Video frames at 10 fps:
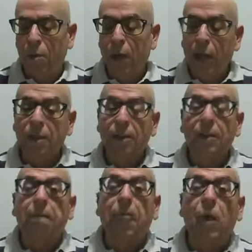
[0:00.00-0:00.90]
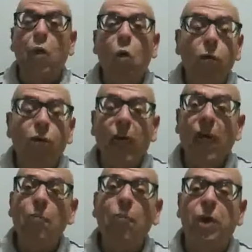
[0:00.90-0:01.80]
Mas houve
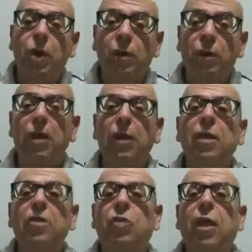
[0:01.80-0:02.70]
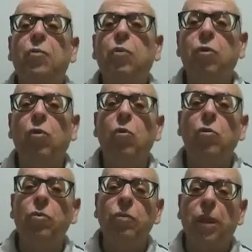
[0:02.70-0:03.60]
época em que isto era muito
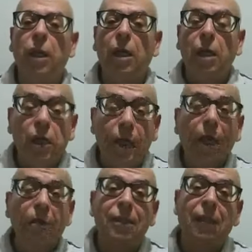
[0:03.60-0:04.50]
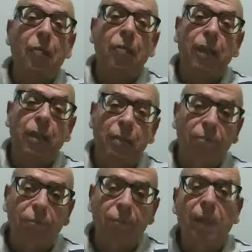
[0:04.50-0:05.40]
comum. E quem sabe,
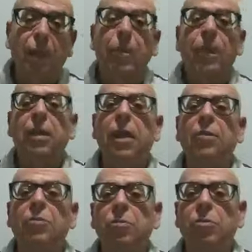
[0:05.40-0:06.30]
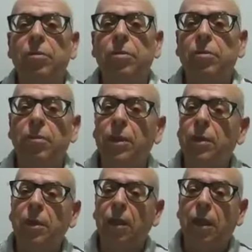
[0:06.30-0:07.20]
dependendo
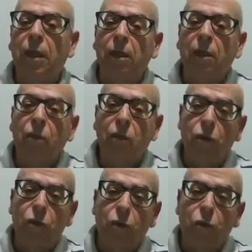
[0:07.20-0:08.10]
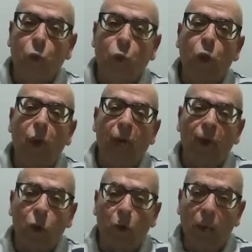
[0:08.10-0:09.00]
né, do
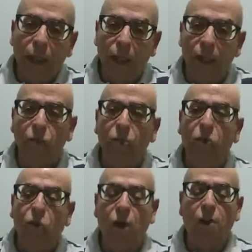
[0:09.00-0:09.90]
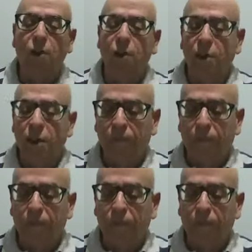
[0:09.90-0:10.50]
lugar do planeta onde nós